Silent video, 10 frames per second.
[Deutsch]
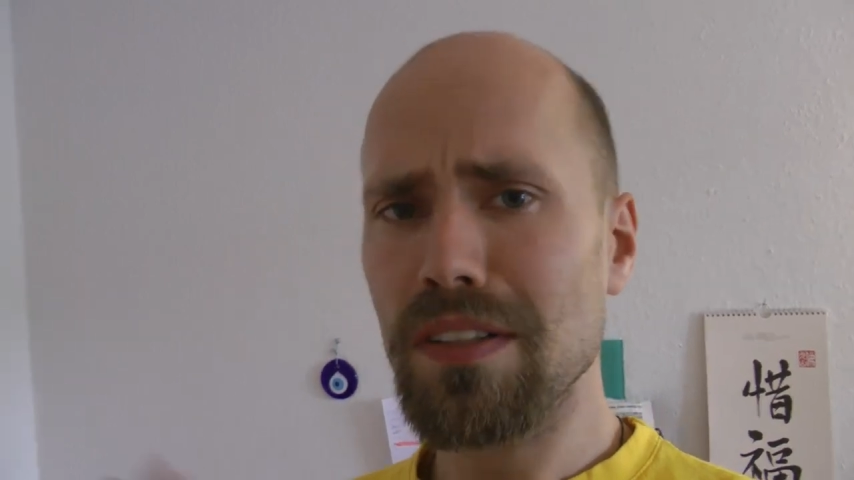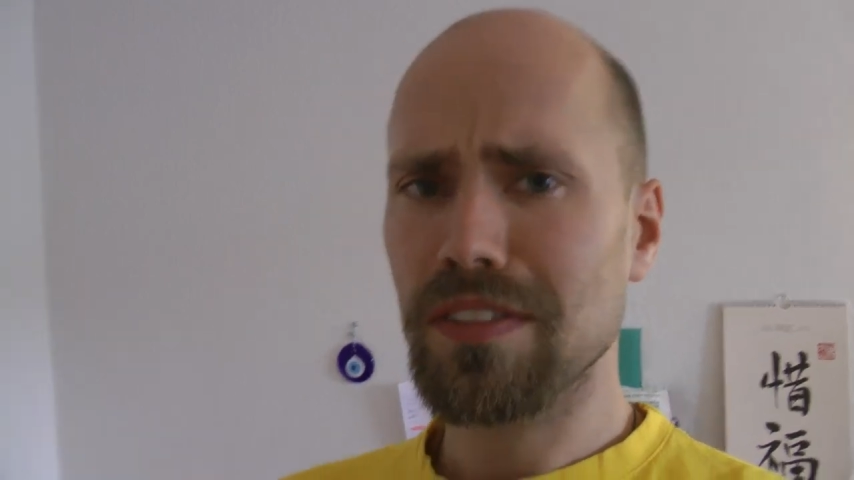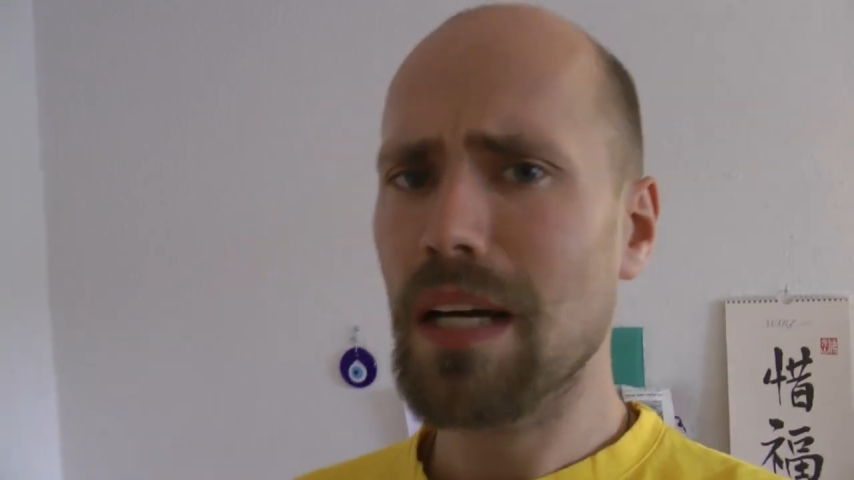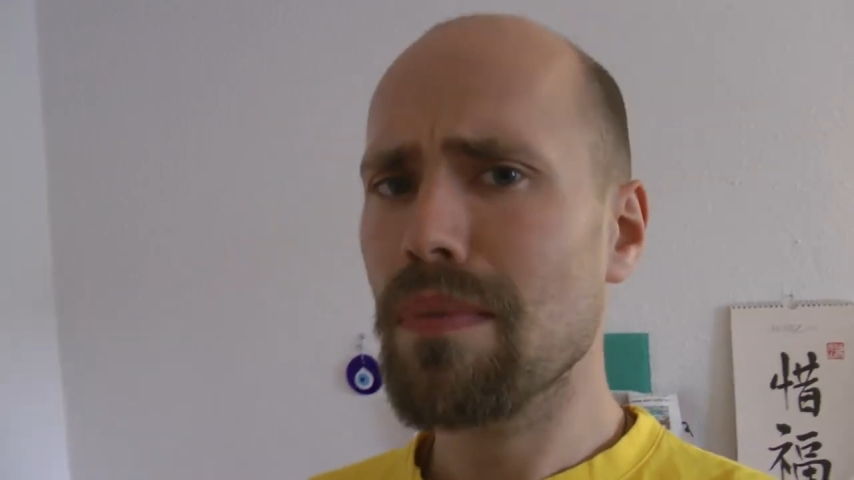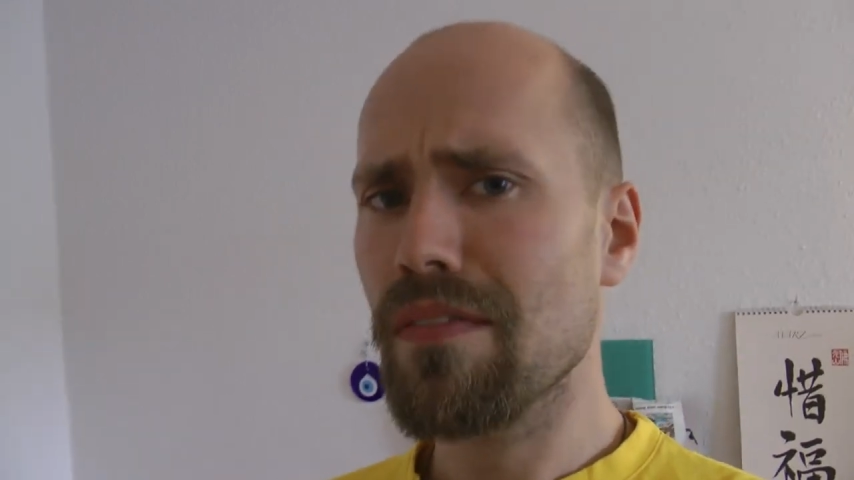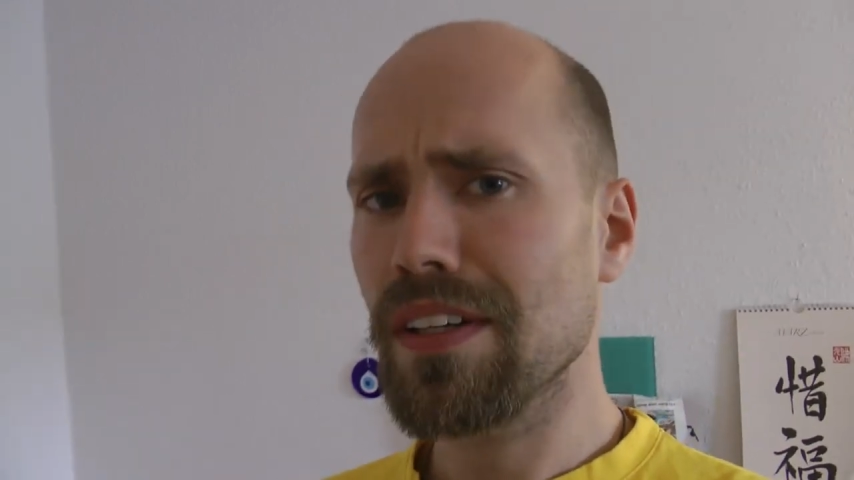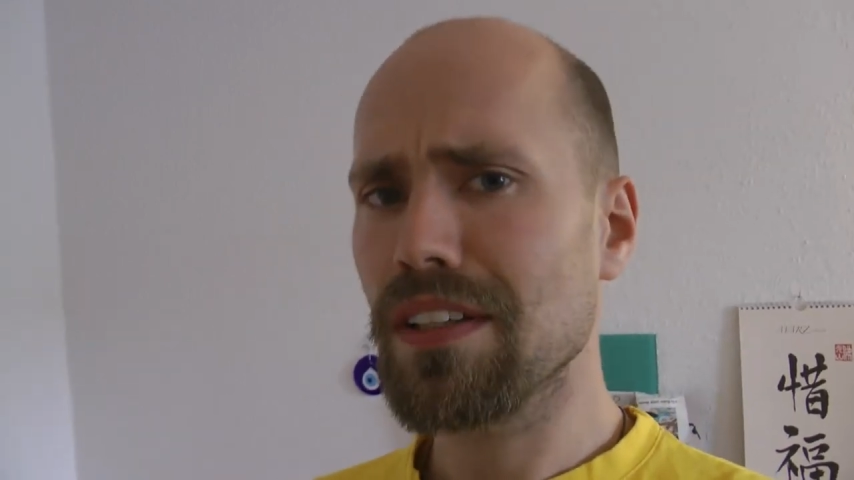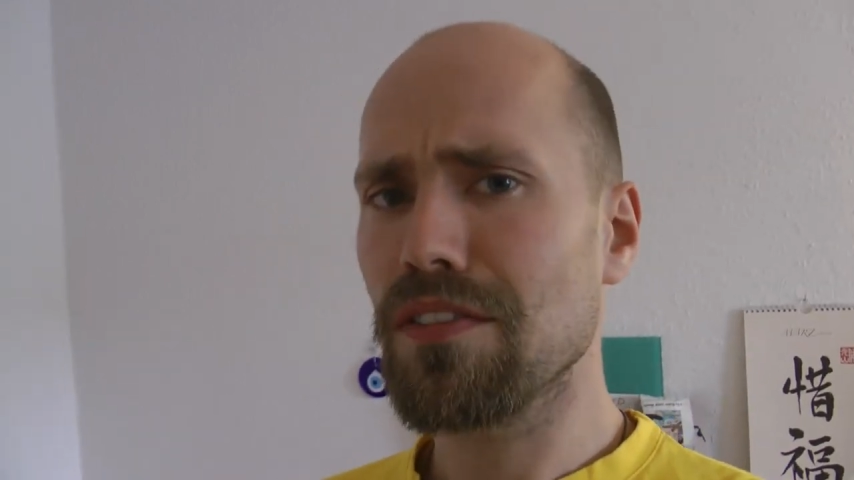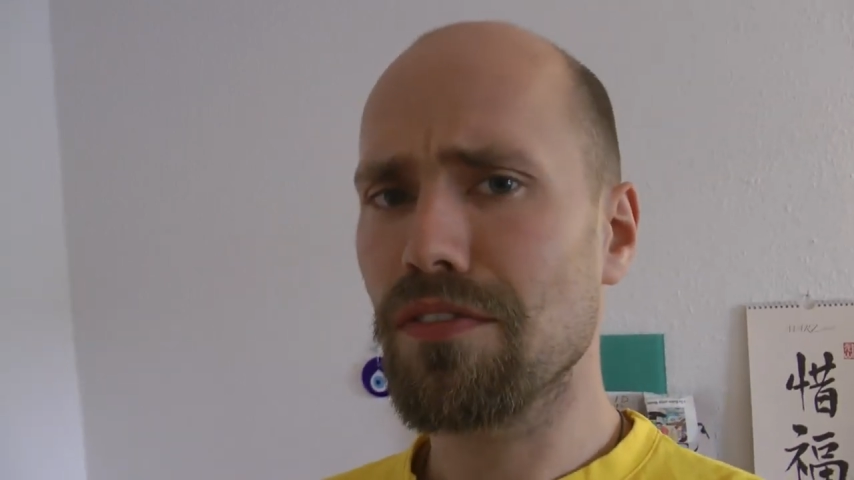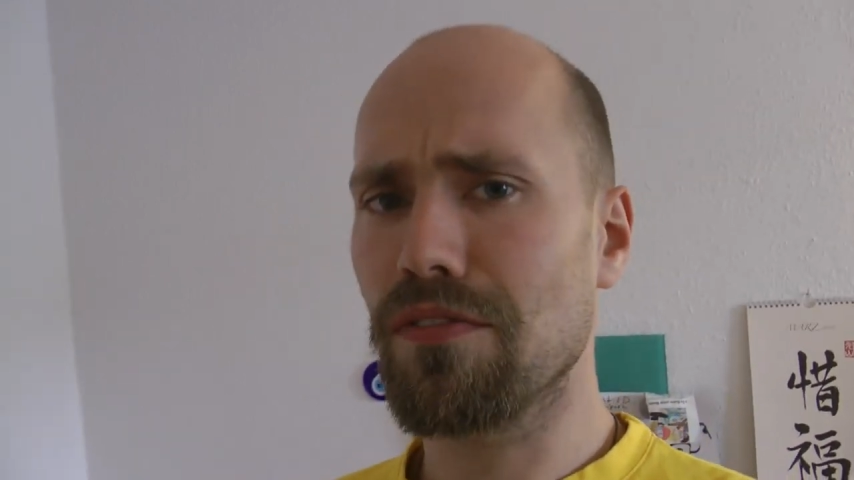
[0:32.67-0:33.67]
Also ich habe ja
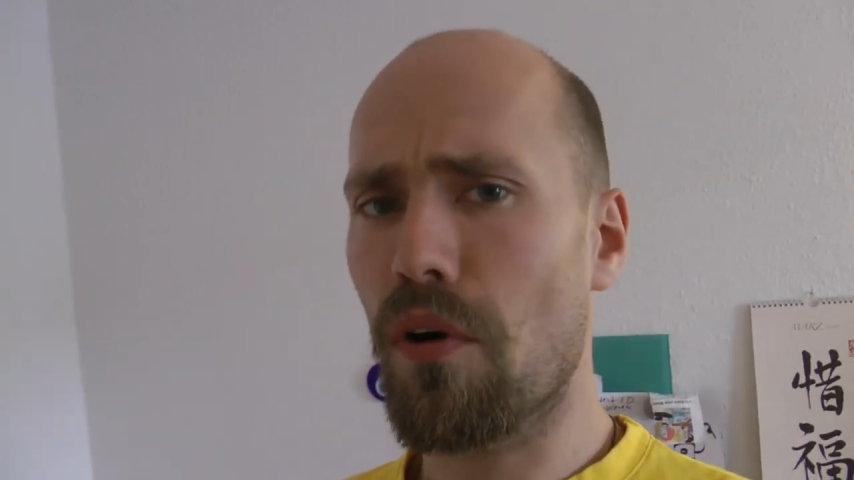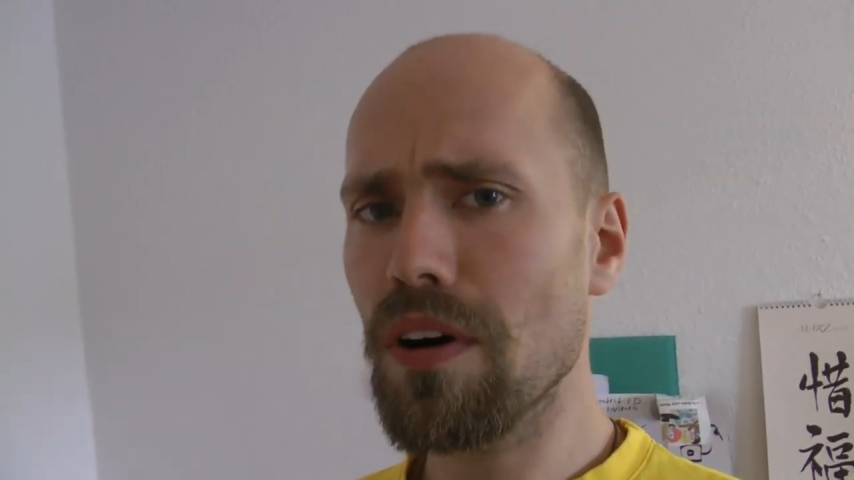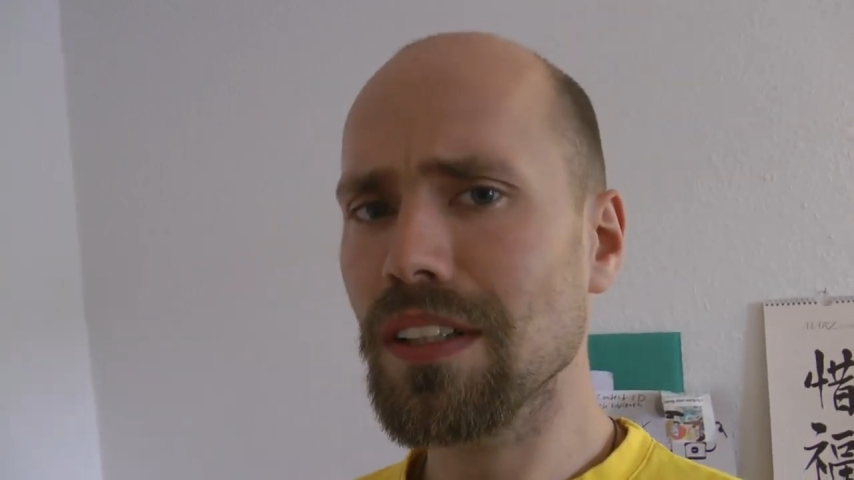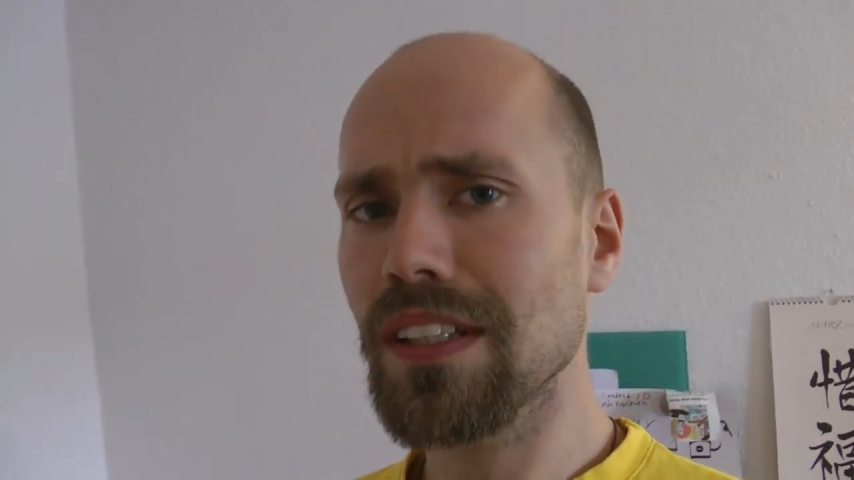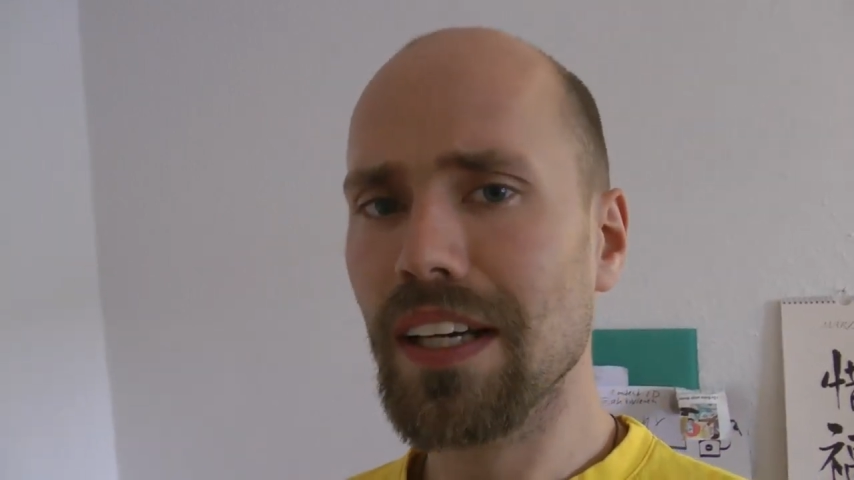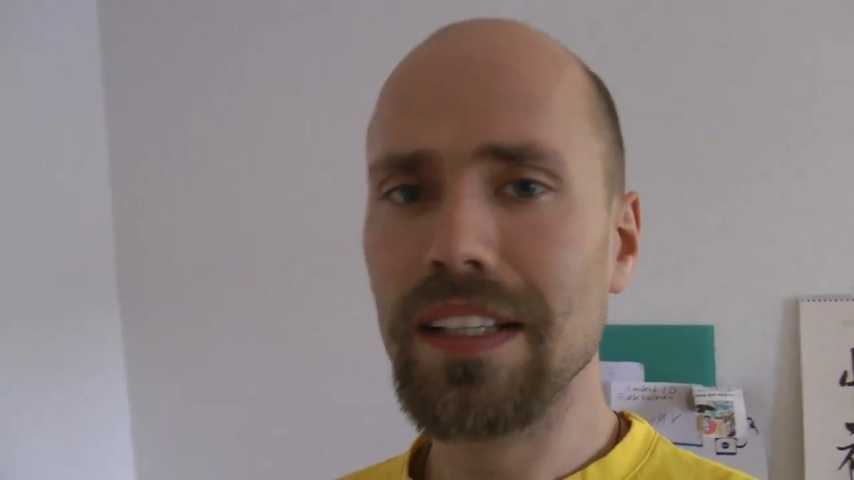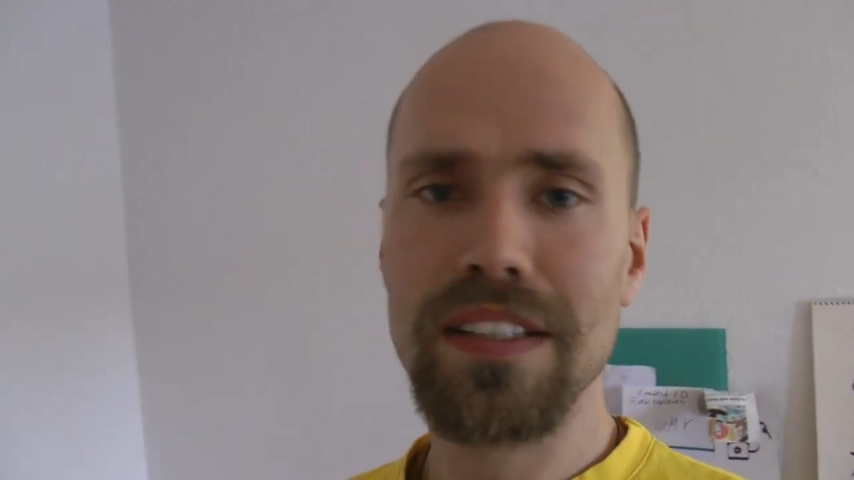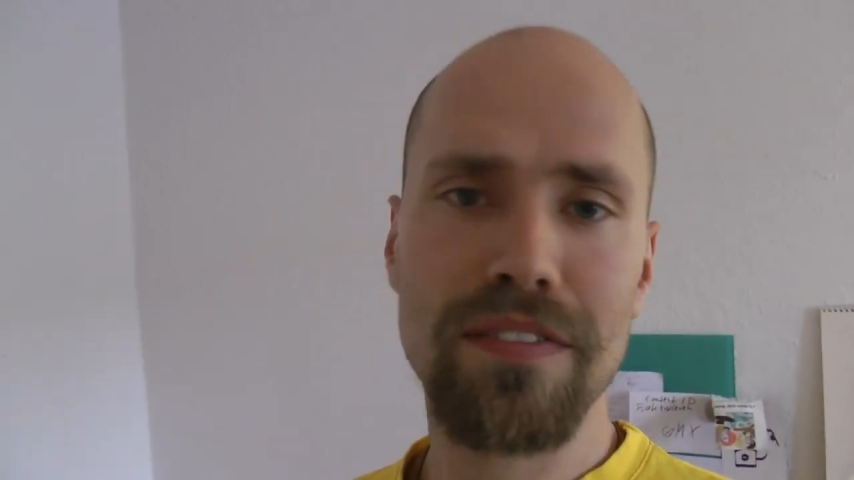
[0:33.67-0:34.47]
welche vorgedreht,